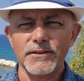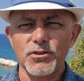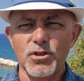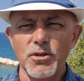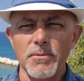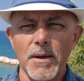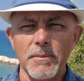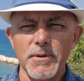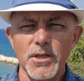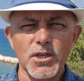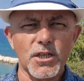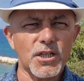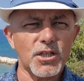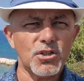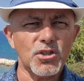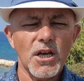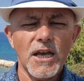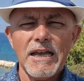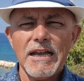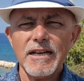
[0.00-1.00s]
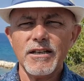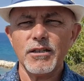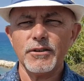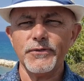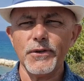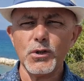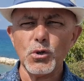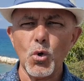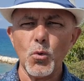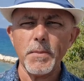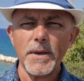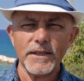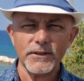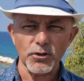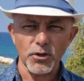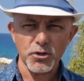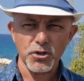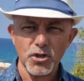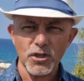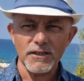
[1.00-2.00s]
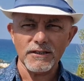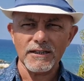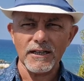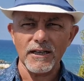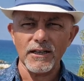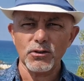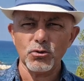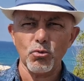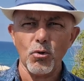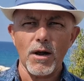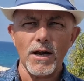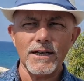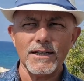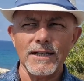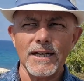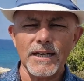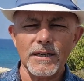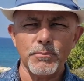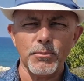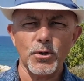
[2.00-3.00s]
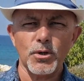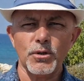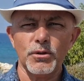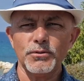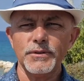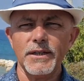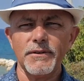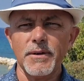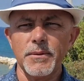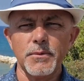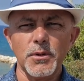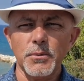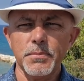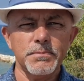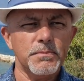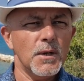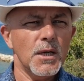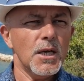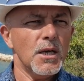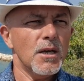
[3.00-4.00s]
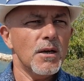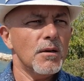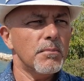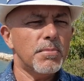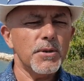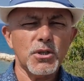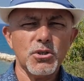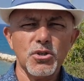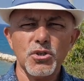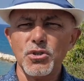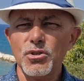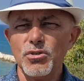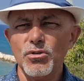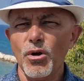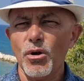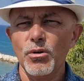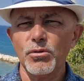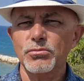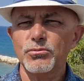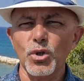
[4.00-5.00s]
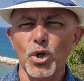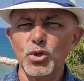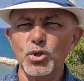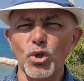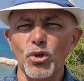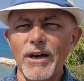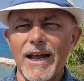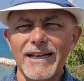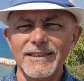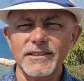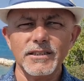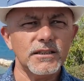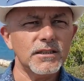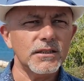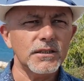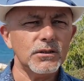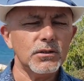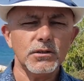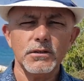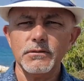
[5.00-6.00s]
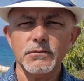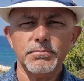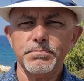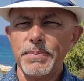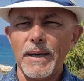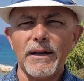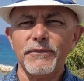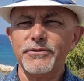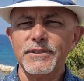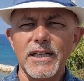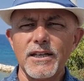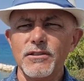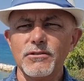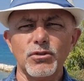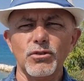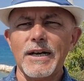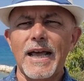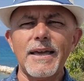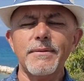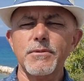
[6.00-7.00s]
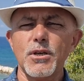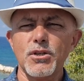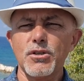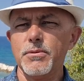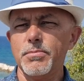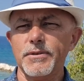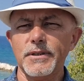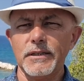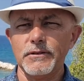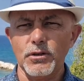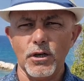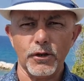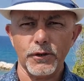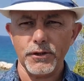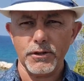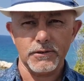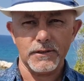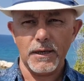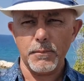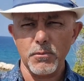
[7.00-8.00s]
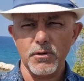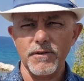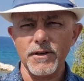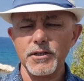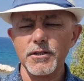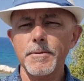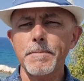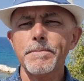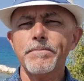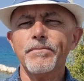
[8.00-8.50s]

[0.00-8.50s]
Trzeba mieć jakieś niezwykłe umiejętności intelektualne albo, nie wiem, no, być no, doktoraty, prawda, co najmniej, żeby z astrologią się zajmować.